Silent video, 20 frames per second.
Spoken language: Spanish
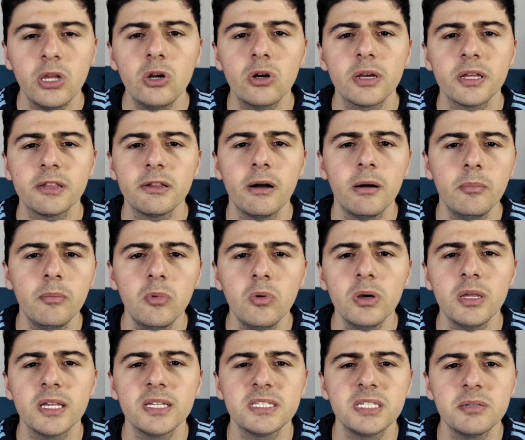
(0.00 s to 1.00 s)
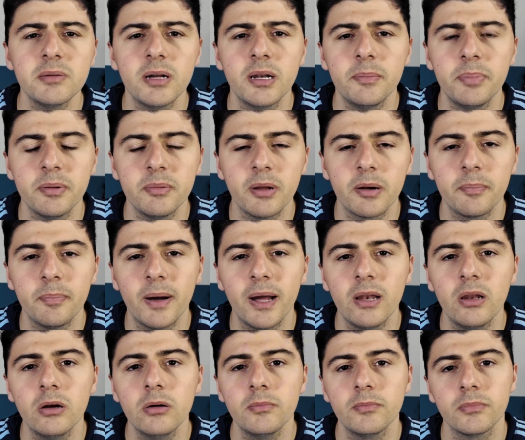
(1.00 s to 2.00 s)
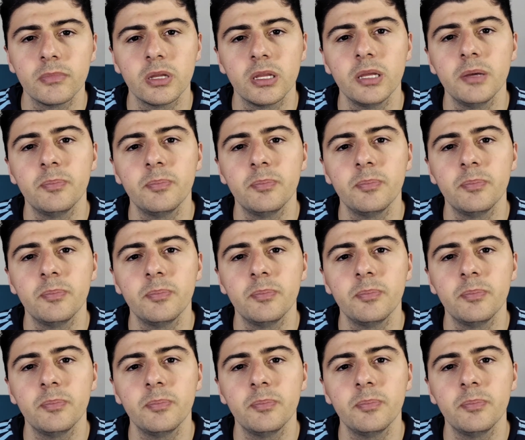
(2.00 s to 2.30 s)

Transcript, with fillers: Creo que estaba muy encima del primer palo